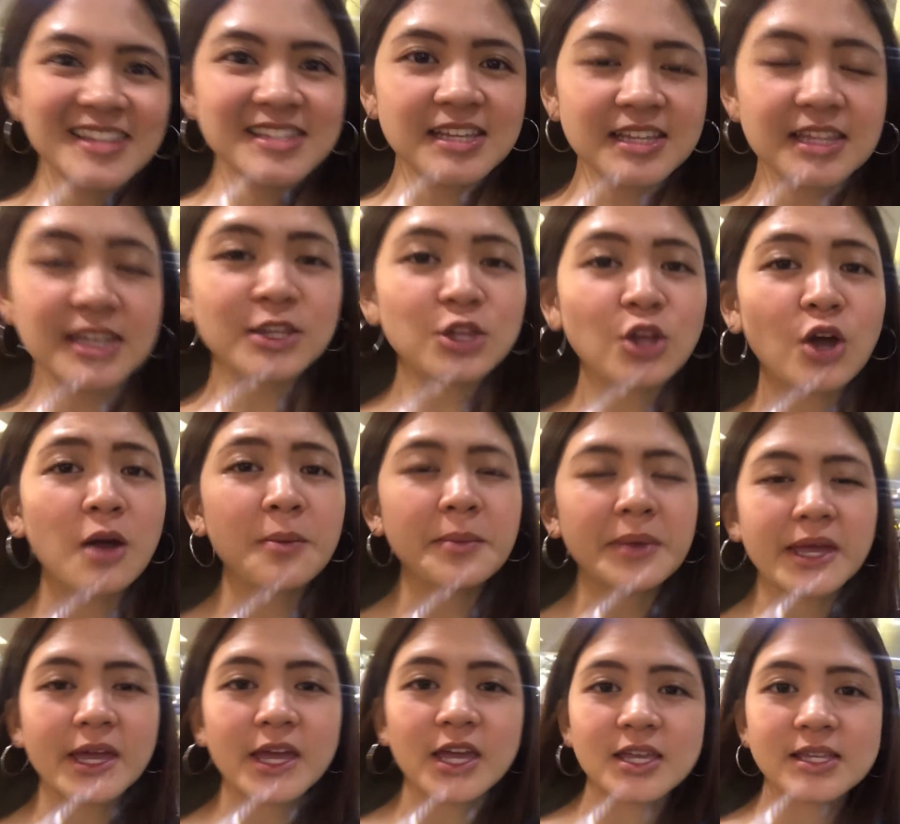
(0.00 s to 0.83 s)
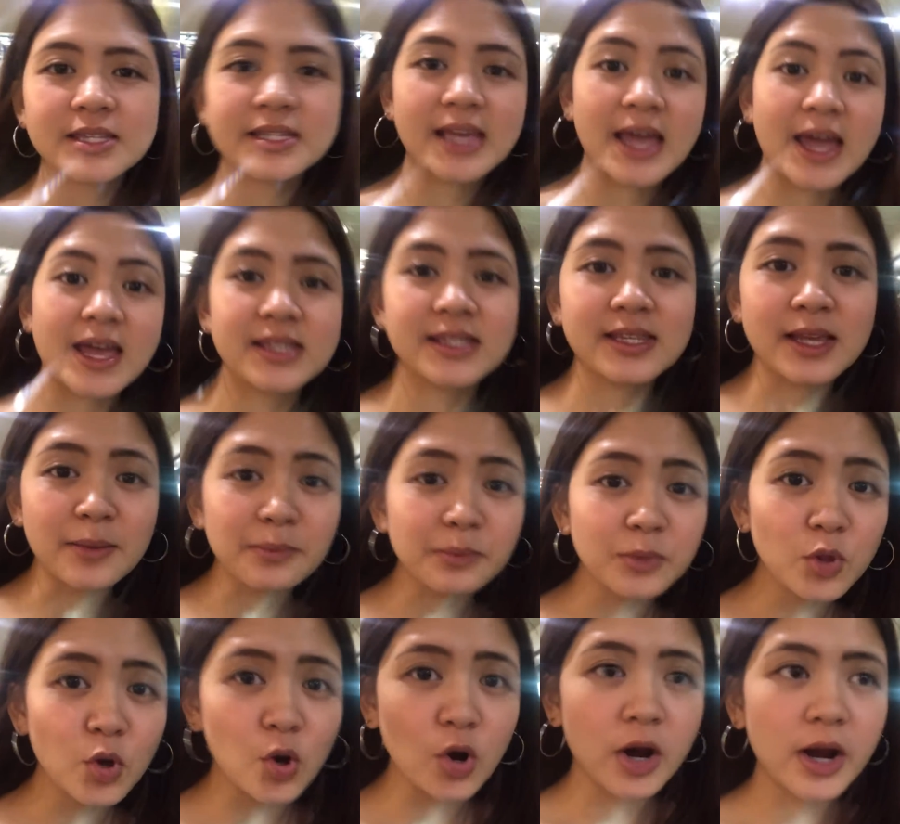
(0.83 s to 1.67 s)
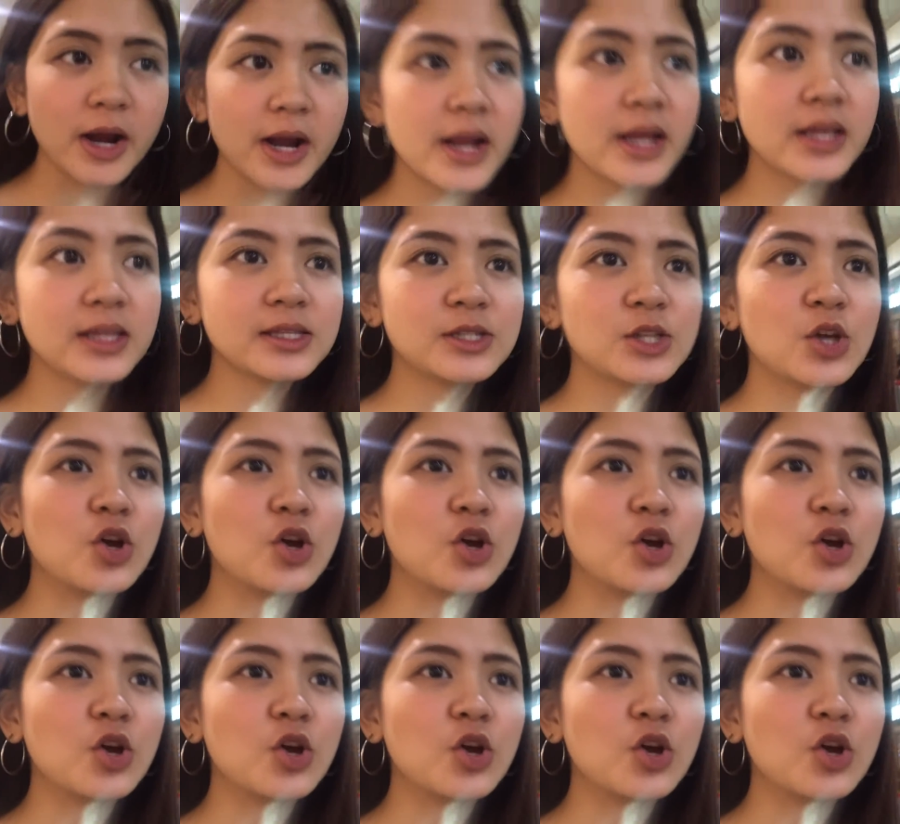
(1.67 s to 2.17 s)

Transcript: guys, dito kami ngayon sa SM North.